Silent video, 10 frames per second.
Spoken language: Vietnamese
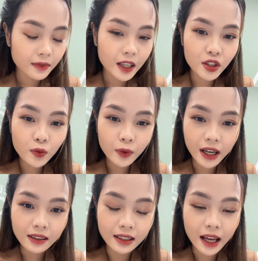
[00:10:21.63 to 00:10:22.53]
Nhìn chung thì
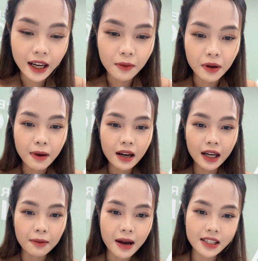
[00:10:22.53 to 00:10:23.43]
các tỉnh thành ở miền Bắc
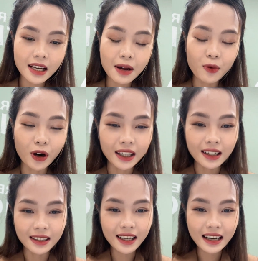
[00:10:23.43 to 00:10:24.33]
ngày mai sẽ là một ngày
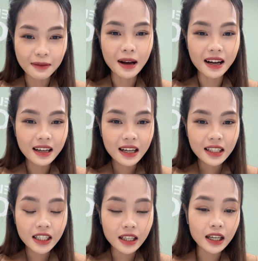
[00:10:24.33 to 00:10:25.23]
thời tiết đẹp ạ.
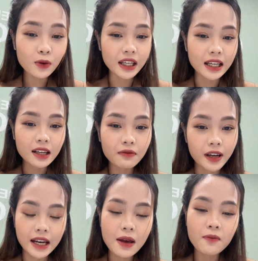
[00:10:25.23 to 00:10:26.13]
Chỉ lưu ý là
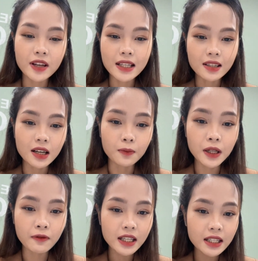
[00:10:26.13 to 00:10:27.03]
về đêm và sáng sớm
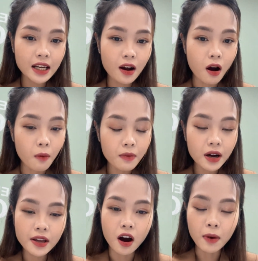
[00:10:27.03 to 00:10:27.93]
thì vẫn sẽ có
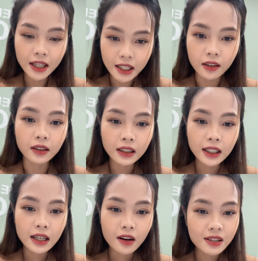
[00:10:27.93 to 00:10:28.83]
mưa nhỏ bất chợt,
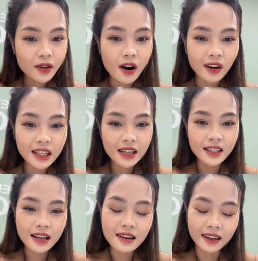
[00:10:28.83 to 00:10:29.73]
còn sau đó thì
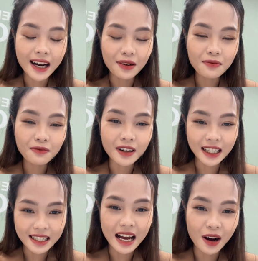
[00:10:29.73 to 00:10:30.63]
trời sẽ hứng nắng và
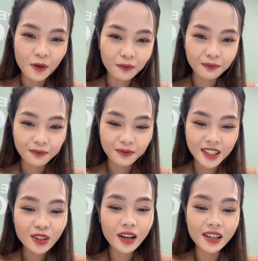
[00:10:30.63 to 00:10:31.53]
tạnh giáo.
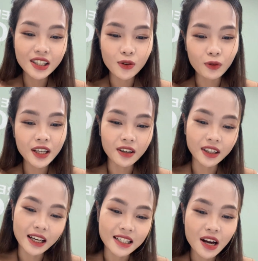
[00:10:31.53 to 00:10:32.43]
Rất thuận lợi cho quý vị có
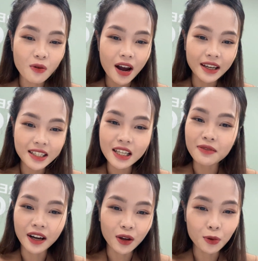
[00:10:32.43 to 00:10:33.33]
thể ra ngoài đi chơi
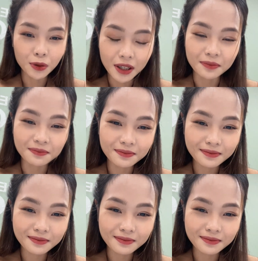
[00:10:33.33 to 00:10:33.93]
vào ngày cuối tuần